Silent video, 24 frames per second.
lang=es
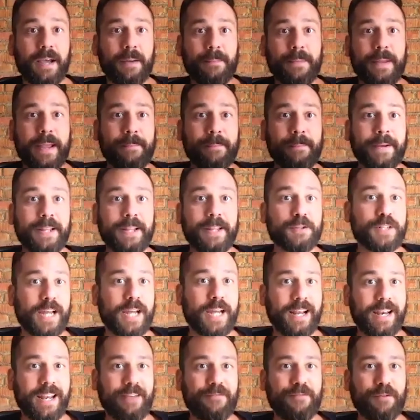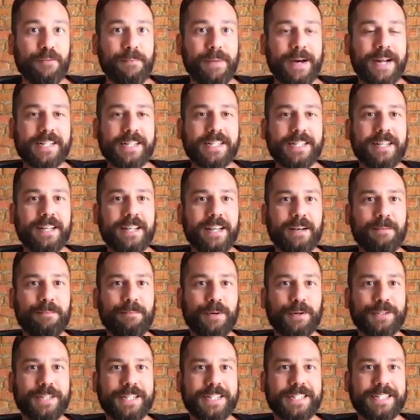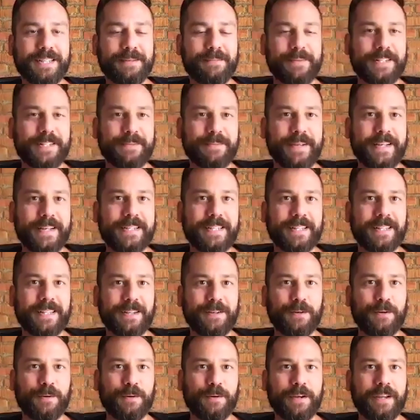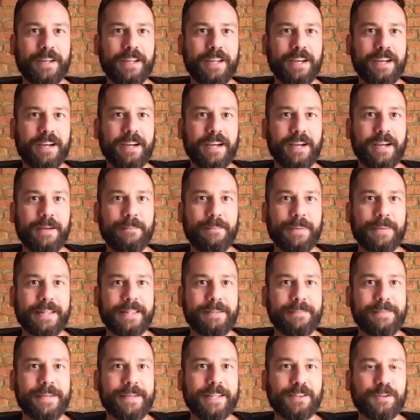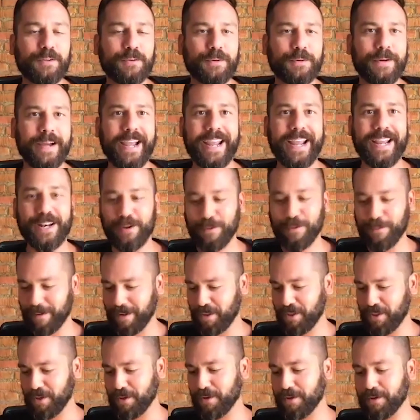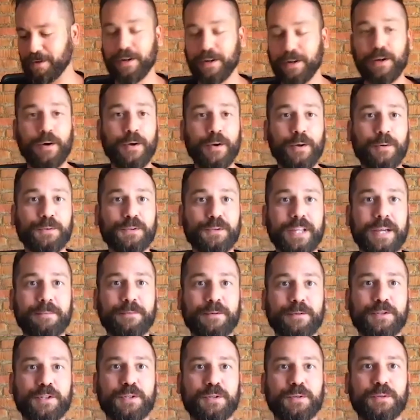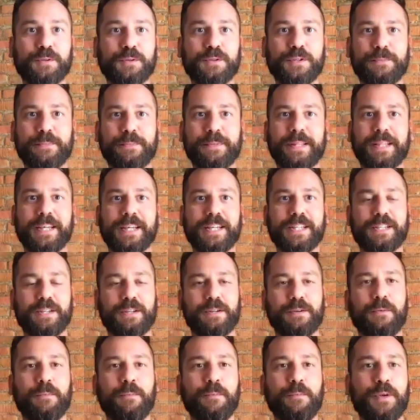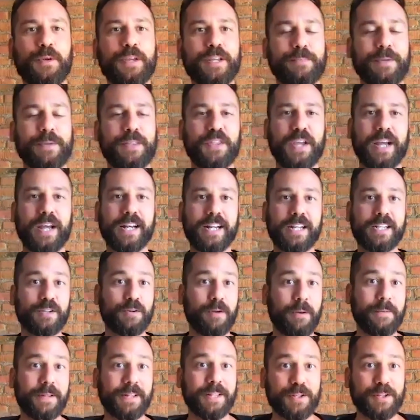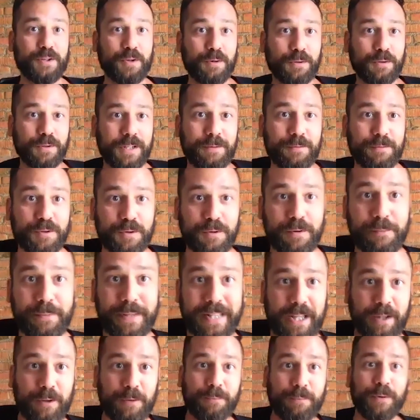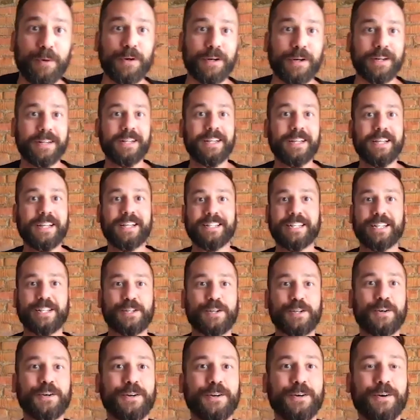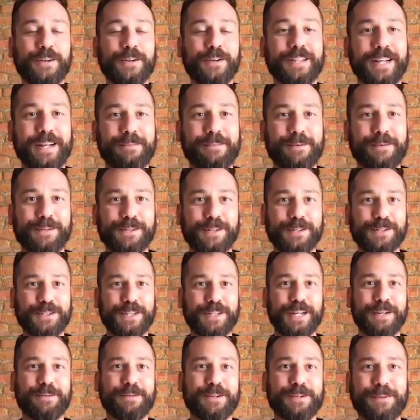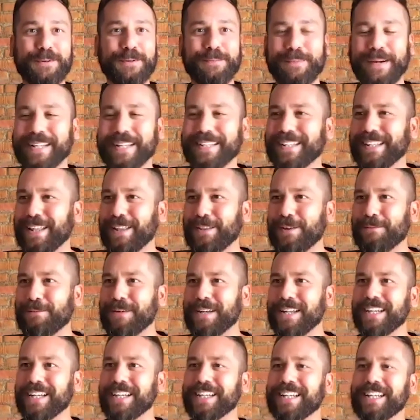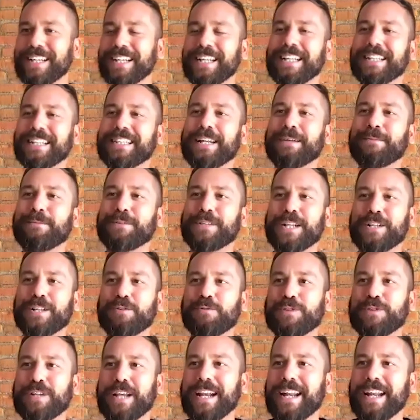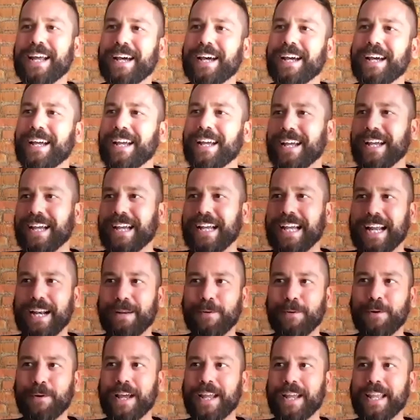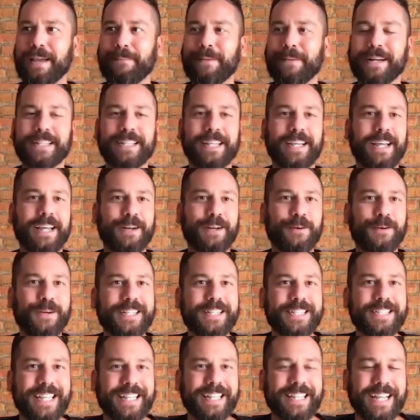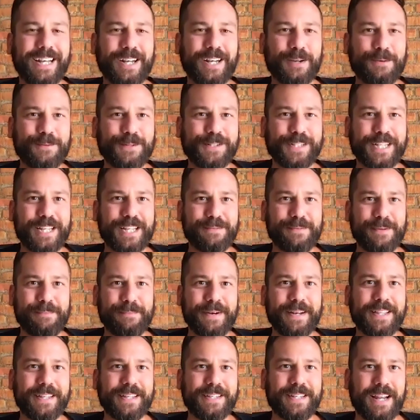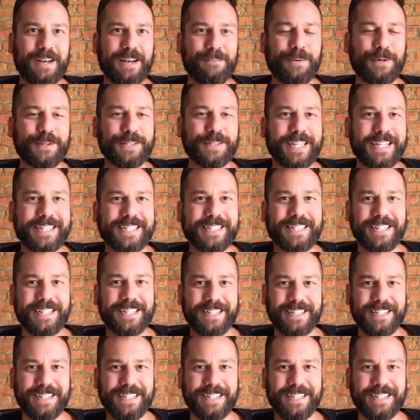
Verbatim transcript: Bienvenidos a Life on Mars, el podcast de Mars Base de tecnología, emprendimiento e innovación. Hoy contamos con dos invitadas muy especiales. Normalmente solo tenemos un invitado por sesión, hoy tenemos, los tenemos por partida doble. Tenemos a Susana Carmona y a Marta Nolis. ¿Qué tal? ¿Cómo estáis? Bienvenidas al podcast.